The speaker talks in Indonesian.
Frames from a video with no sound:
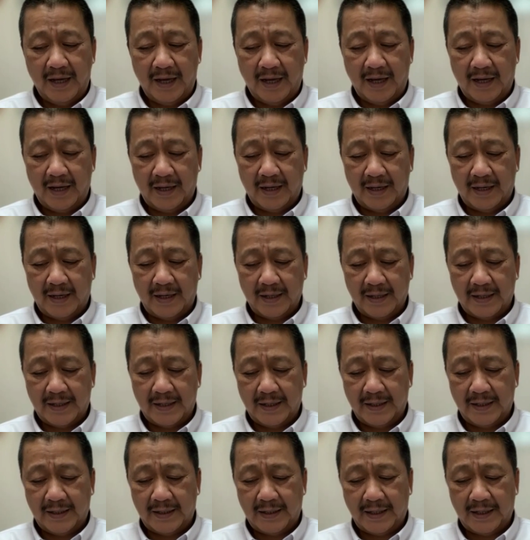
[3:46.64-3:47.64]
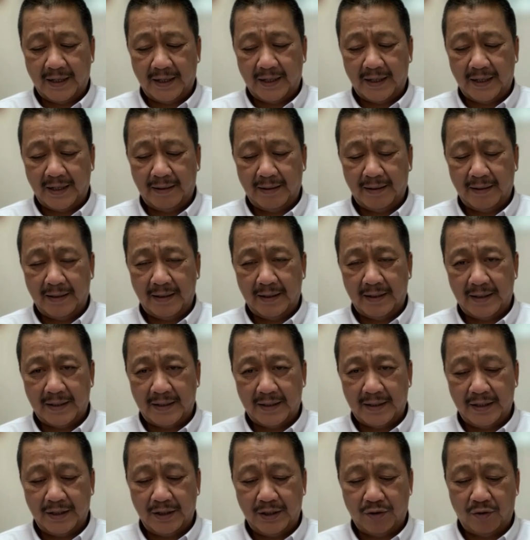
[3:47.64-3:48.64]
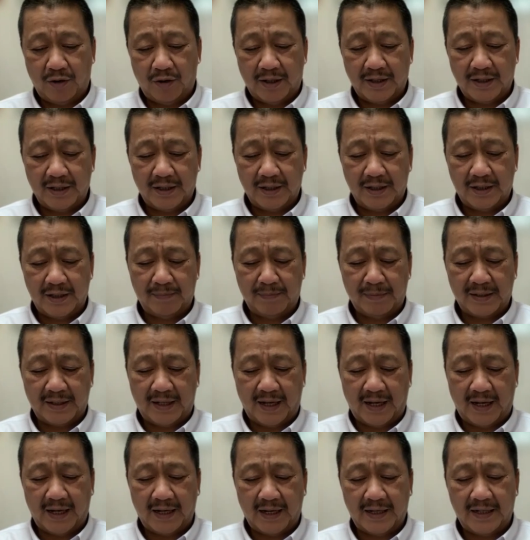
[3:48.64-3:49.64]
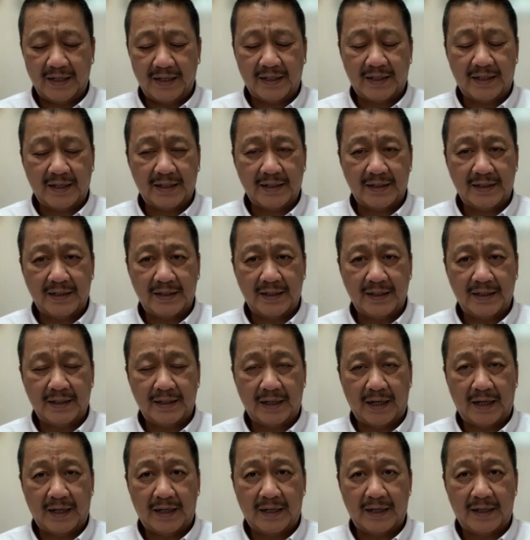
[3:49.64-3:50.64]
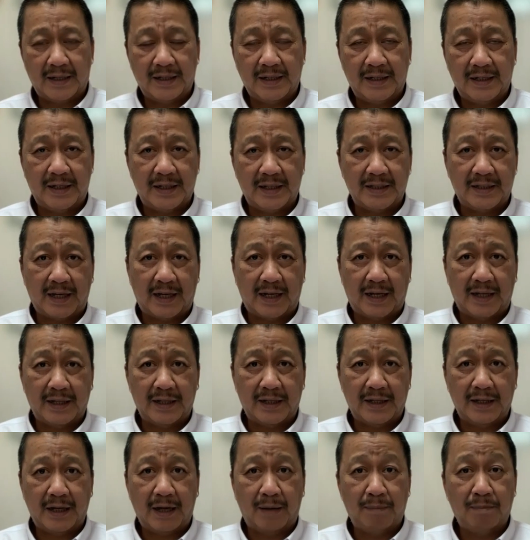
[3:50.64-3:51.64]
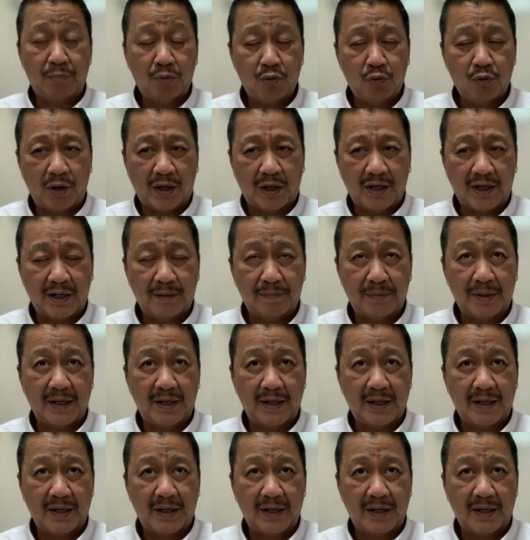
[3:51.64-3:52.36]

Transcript: Ya, uh, kita uh, hitungan sementara kita sih uh, di kisaran 30-an ya